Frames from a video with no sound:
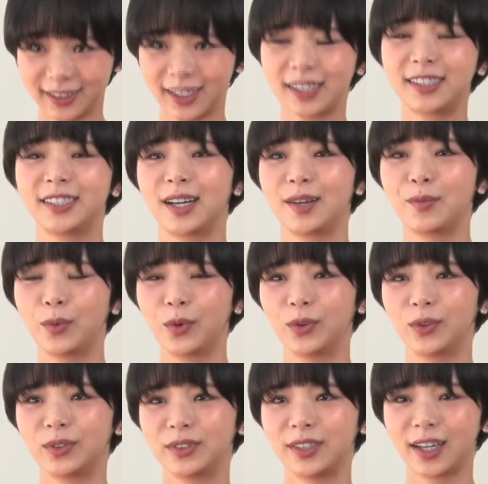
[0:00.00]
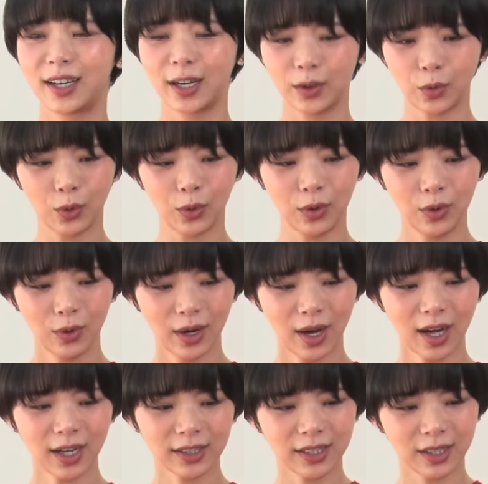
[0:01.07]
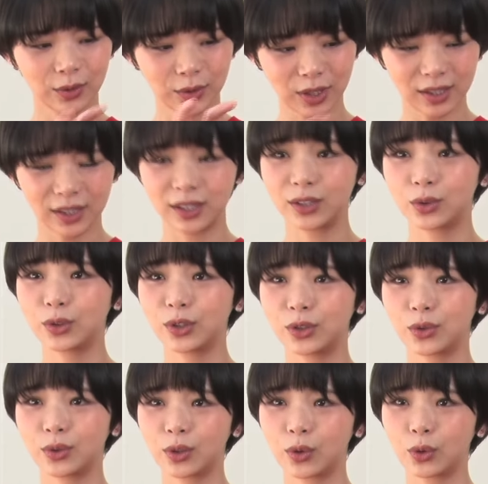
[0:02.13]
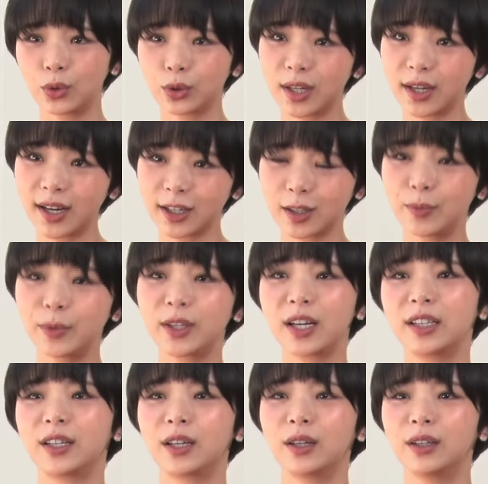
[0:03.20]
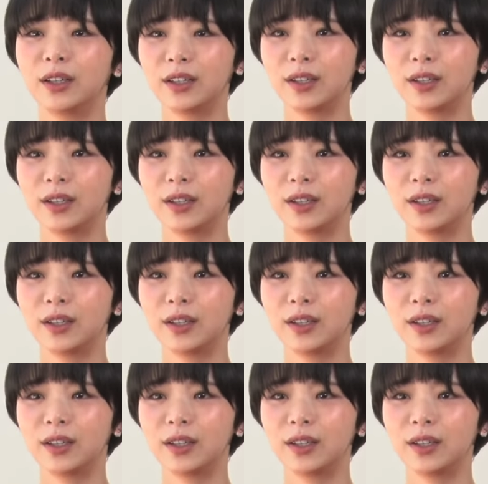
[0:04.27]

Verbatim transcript: たちがもうなんかこう赤ちゃんの写真と一緒にこう寄せ書きみたいな